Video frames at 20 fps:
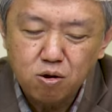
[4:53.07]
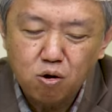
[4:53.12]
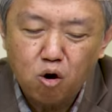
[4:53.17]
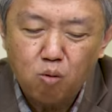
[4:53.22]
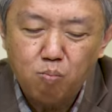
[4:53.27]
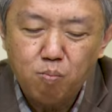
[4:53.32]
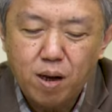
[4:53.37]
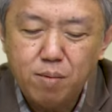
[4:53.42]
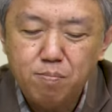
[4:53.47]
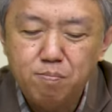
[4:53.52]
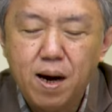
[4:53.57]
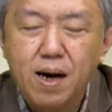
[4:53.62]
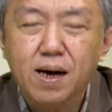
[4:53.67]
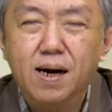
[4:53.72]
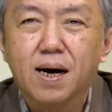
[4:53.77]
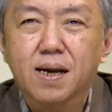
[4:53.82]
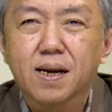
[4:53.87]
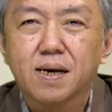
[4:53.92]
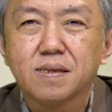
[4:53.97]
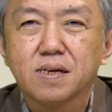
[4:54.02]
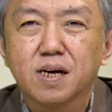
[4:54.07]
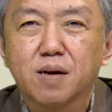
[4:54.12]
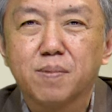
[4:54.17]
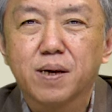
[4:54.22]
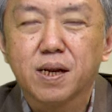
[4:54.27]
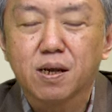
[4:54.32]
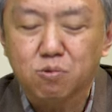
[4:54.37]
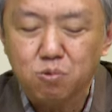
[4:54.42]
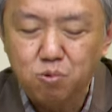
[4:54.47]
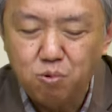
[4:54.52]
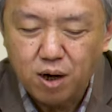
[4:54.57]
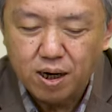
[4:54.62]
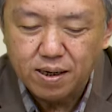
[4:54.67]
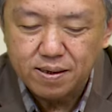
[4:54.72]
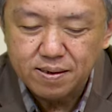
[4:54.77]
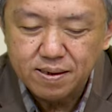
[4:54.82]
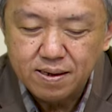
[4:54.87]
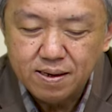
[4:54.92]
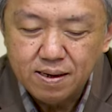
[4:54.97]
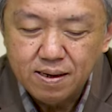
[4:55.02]
korban bakaran kepada
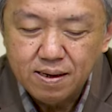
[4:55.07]
Tuhan